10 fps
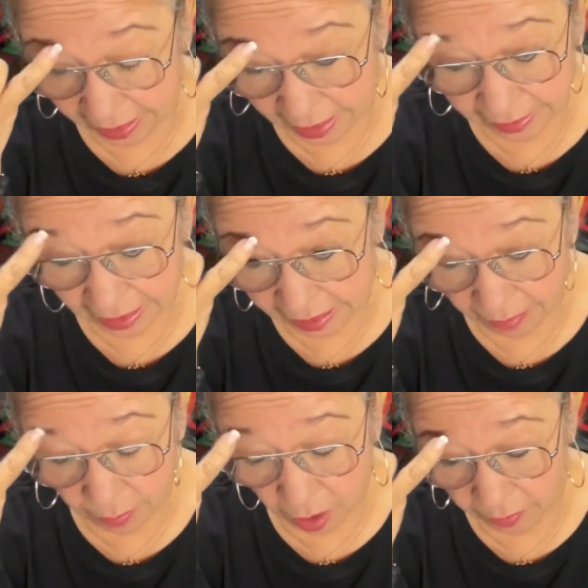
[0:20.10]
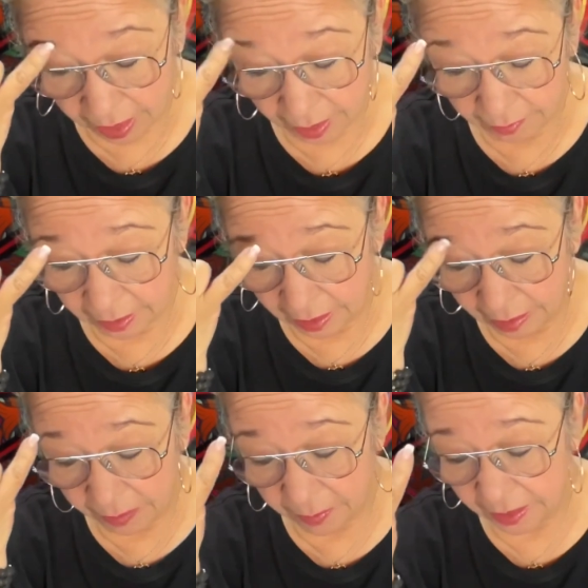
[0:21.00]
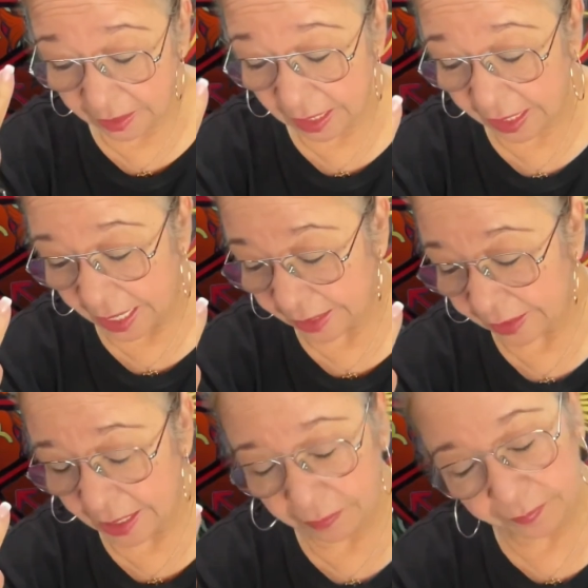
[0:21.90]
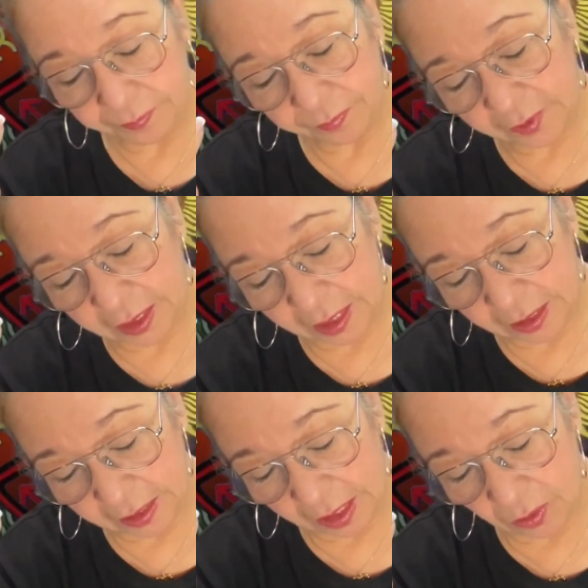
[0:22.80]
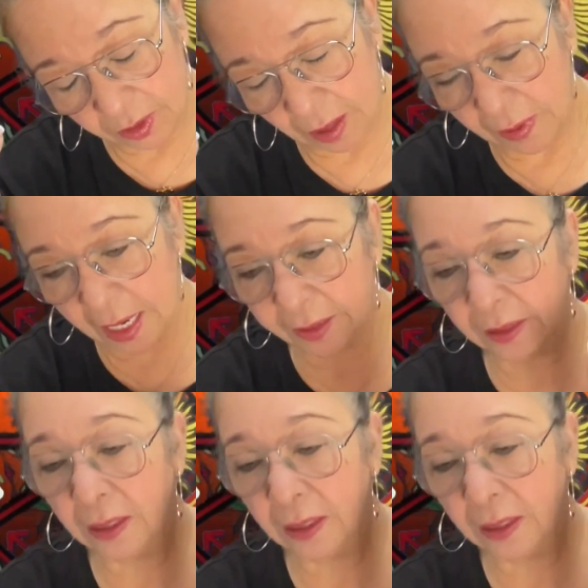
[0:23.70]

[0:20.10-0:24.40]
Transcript: carta que vamos a ver. Es la primerita carta que te tengo que hablar.